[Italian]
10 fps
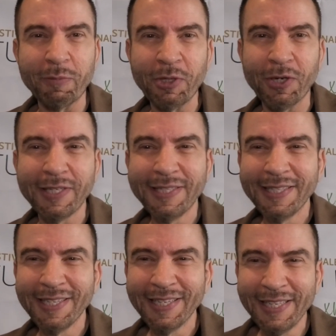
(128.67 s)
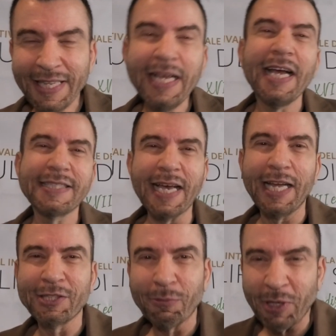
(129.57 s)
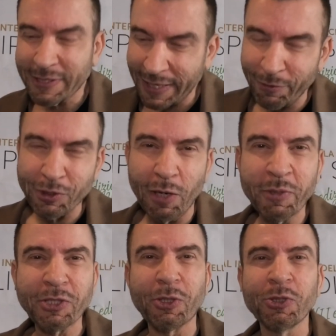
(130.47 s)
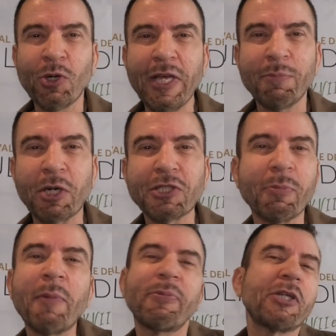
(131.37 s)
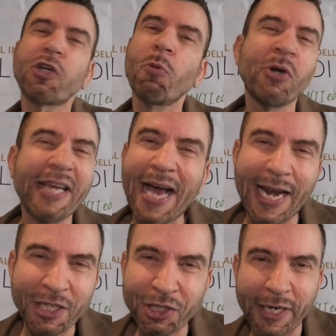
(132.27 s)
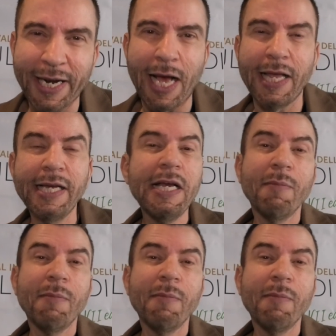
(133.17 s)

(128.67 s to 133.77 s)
Per ballare la gente. Esatto, poi scrivo, sono il mio secondo libro, insomma mi piace comunicare in generale.